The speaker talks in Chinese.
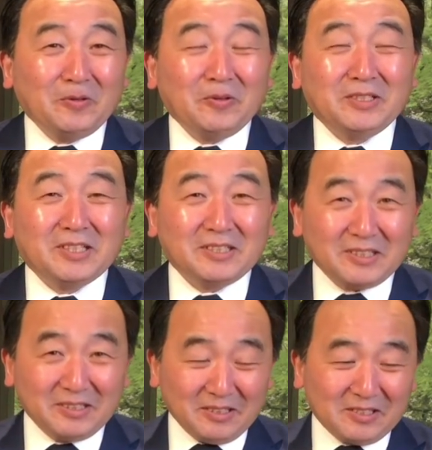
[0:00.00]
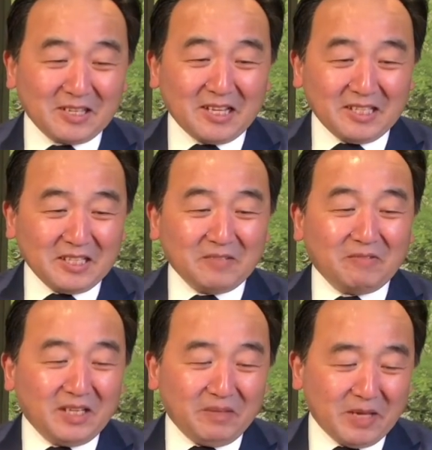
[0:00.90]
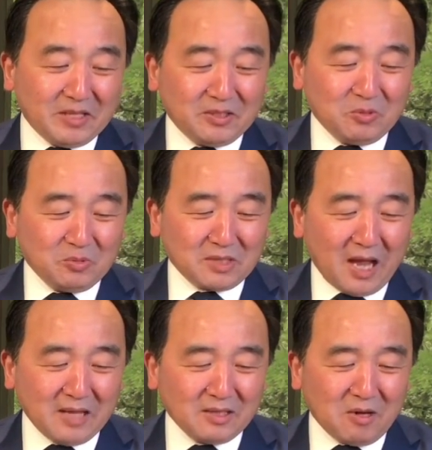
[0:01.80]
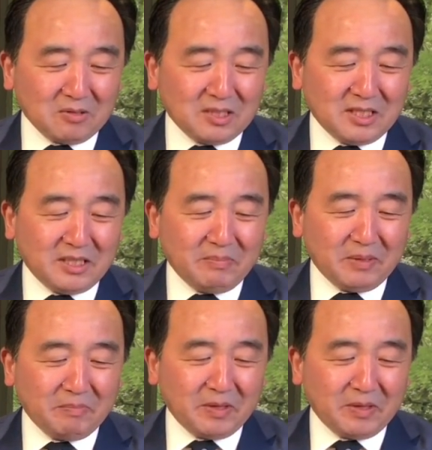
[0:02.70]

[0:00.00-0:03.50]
所以这是在英文里面就谈到习近平被